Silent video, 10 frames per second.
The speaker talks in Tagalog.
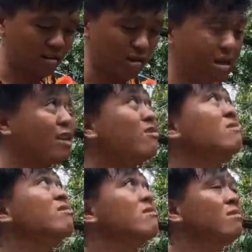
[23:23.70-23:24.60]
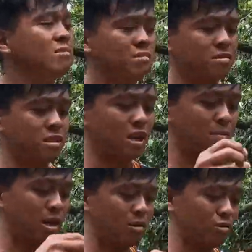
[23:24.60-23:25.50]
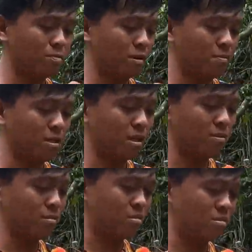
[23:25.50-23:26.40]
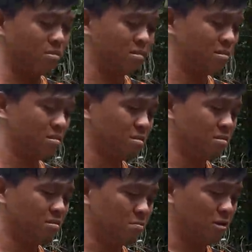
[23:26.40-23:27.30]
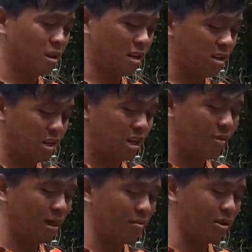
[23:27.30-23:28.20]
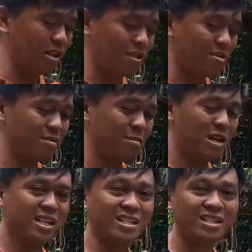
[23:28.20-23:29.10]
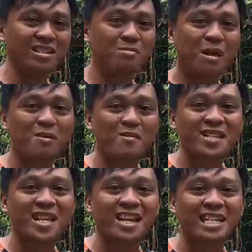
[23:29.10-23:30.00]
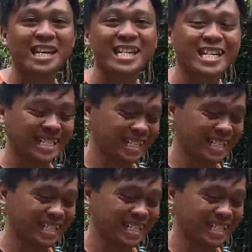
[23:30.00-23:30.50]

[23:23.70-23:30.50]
na, ulan na oh. Sana makaluto pa kami ngayon. Oh, totally. Para ihawin namin yung malaking mamaw na dalag na yan.